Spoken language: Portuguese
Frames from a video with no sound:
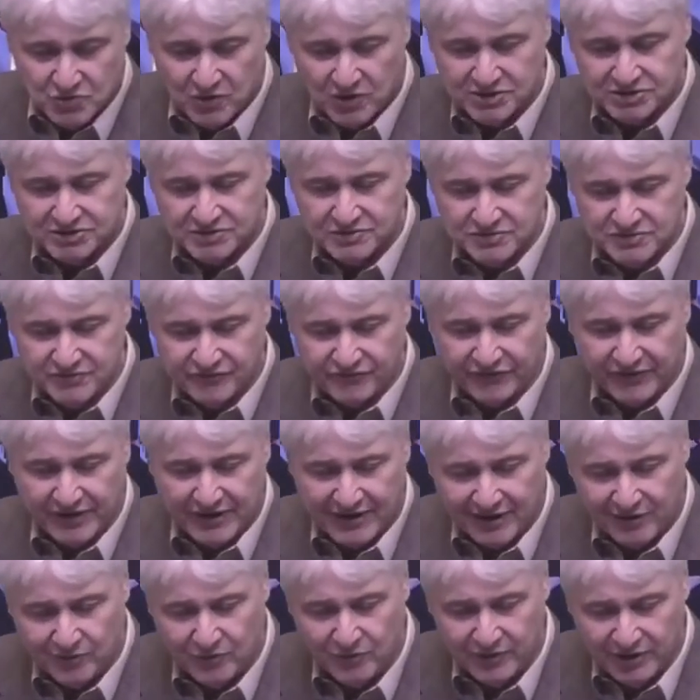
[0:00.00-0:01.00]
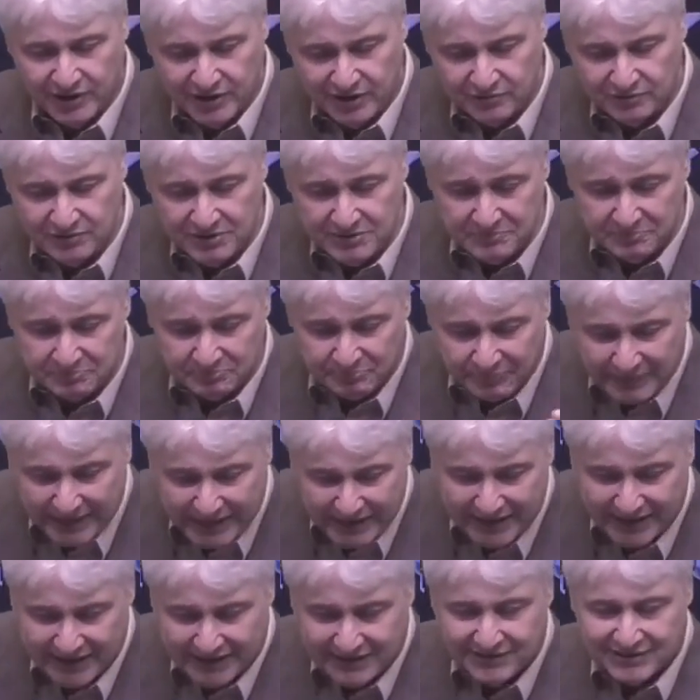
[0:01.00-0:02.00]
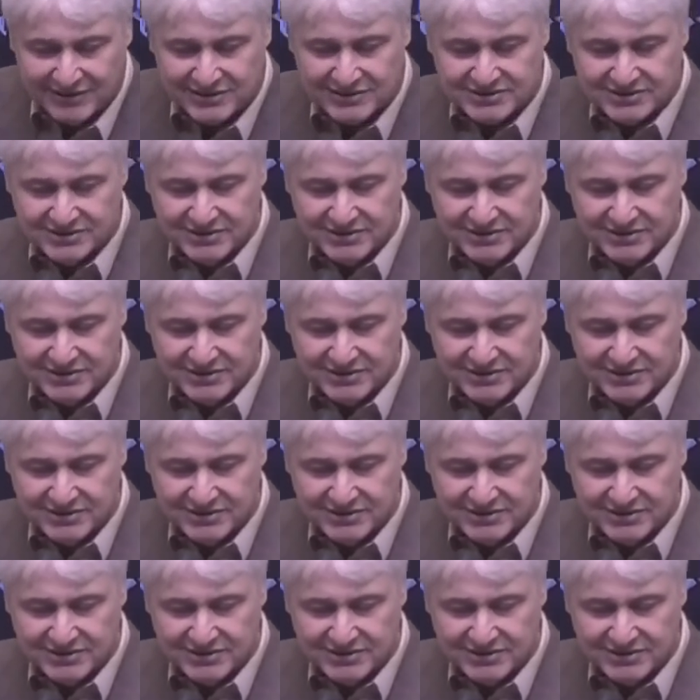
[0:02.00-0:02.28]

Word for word: gostam de ficar orando em pé nas